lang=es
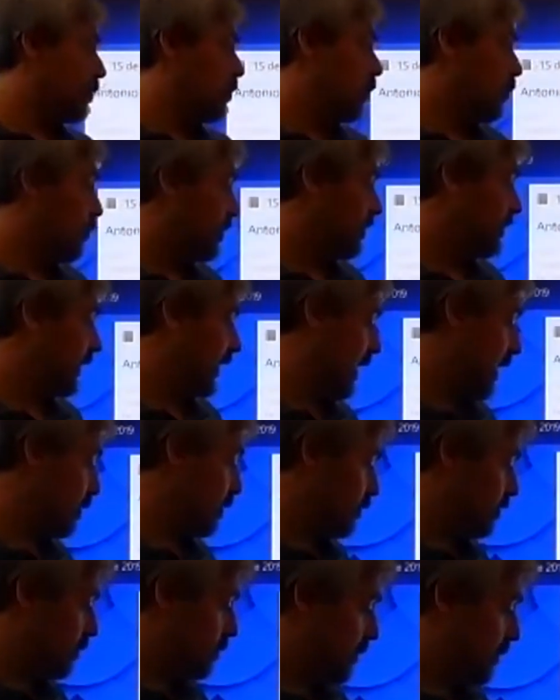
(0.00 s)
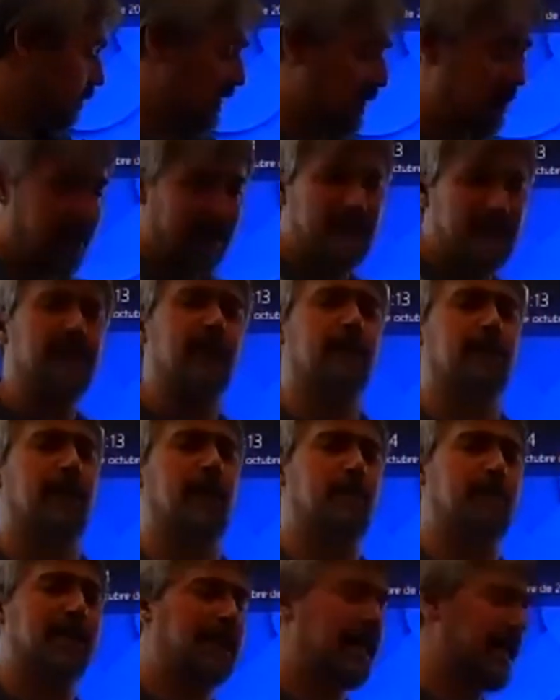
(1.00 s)
Pues fijaros, vamos a ver la tercera
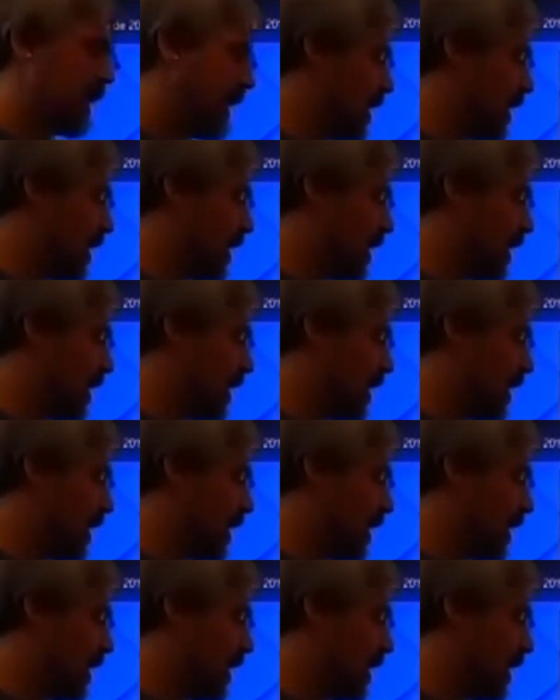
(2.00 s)
pantalla